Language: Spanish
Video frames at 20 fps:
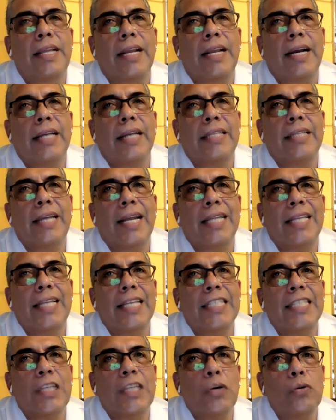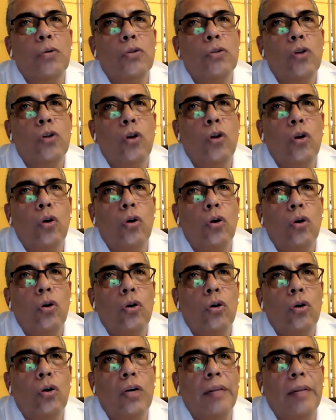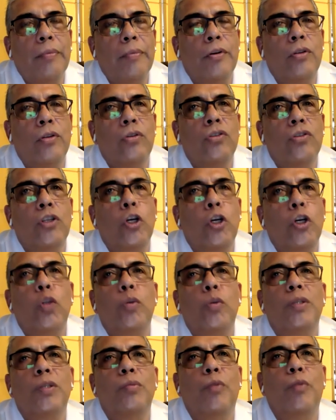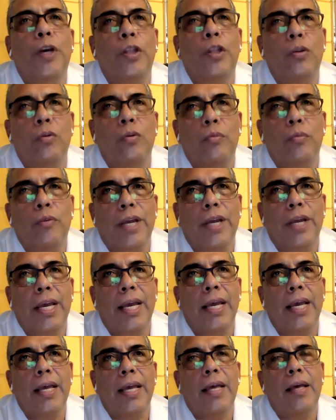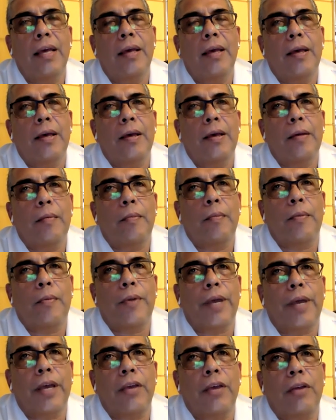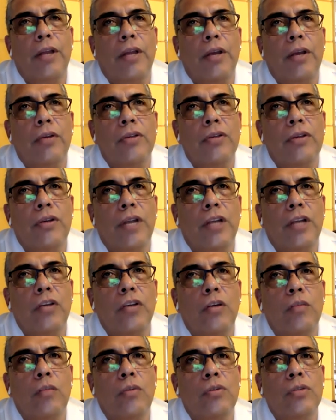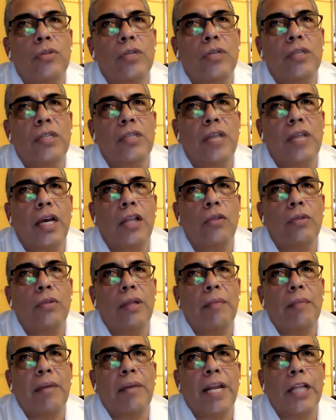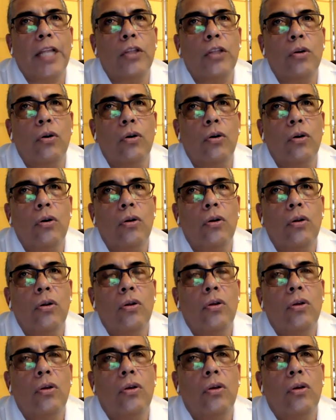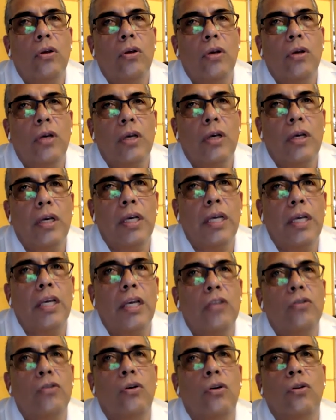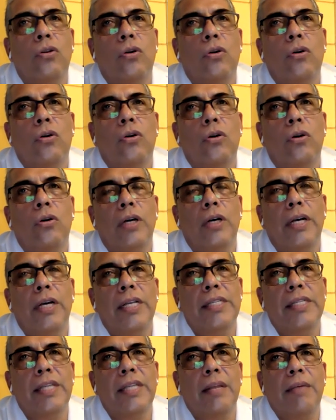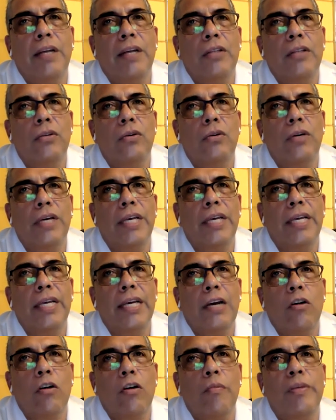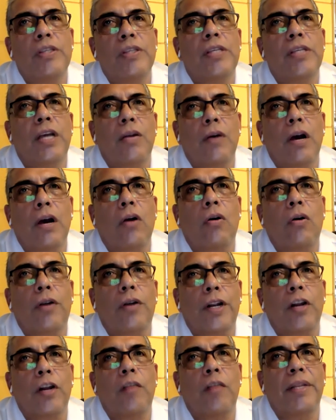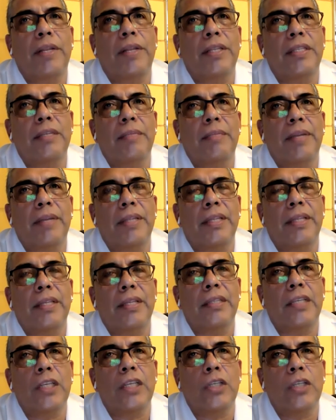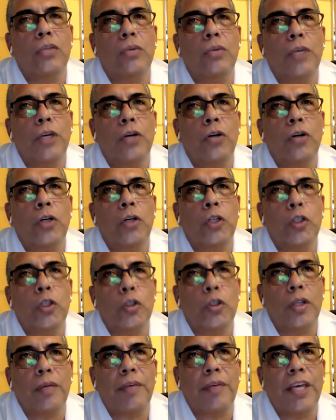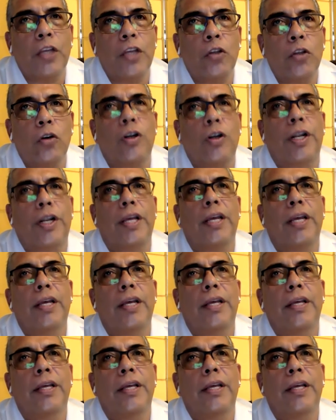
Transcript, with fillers: Si la catarata es de un solo ojo, el pronóstico no es bueno. ¿Por qué? Porque yo le digo, señora, es como si están en una maratón y sonó el silbato y ya comenzaron a correr los participantes y su hijo todavía no corre.